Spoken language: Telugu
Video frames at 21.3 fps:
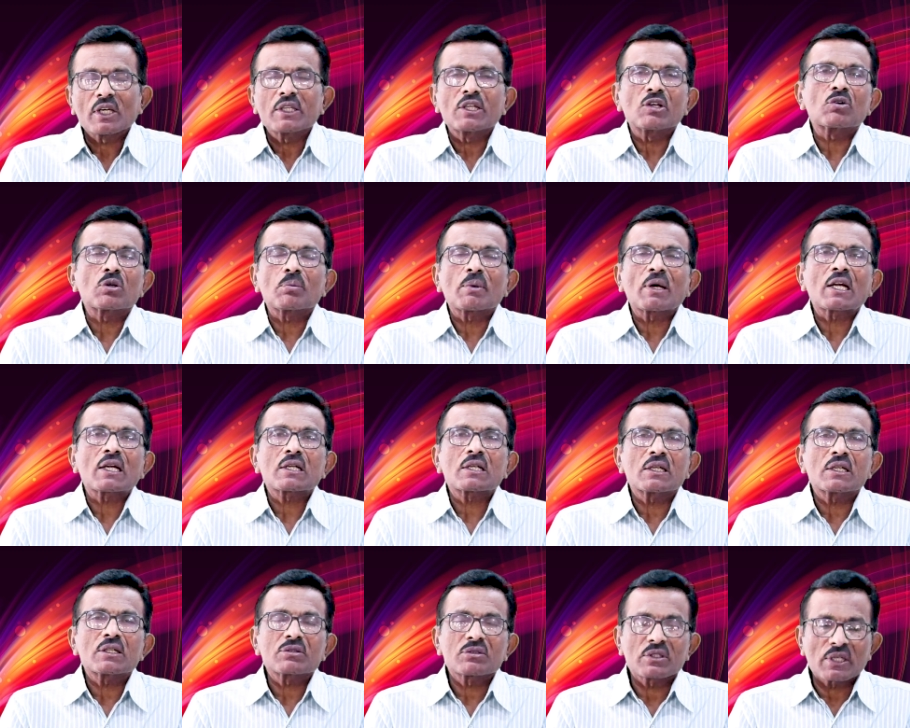దేవుడు
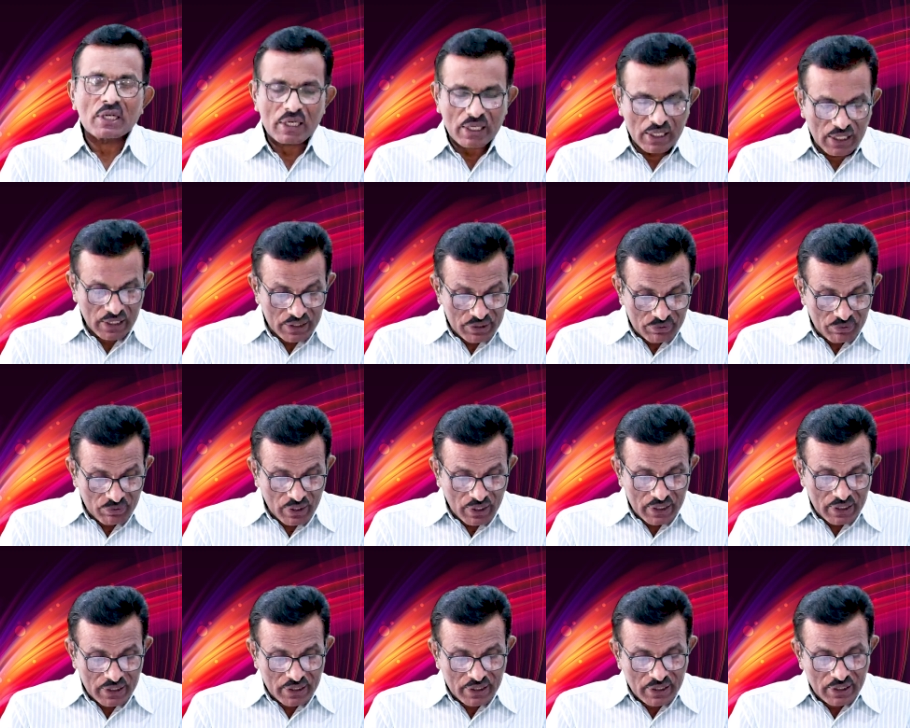మాట్లాడుతున్న లాంటి
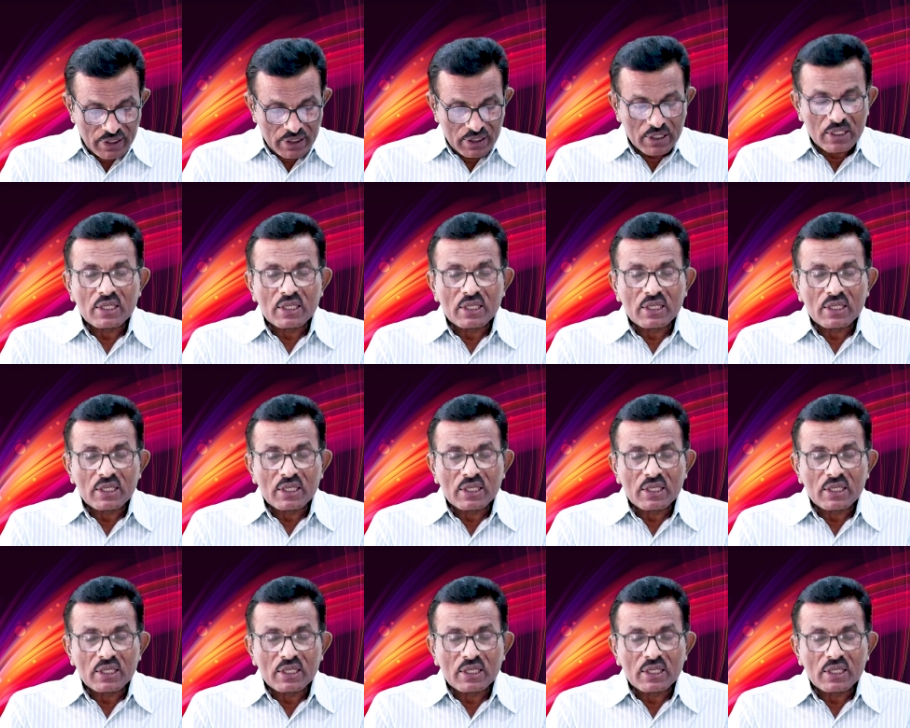వారిని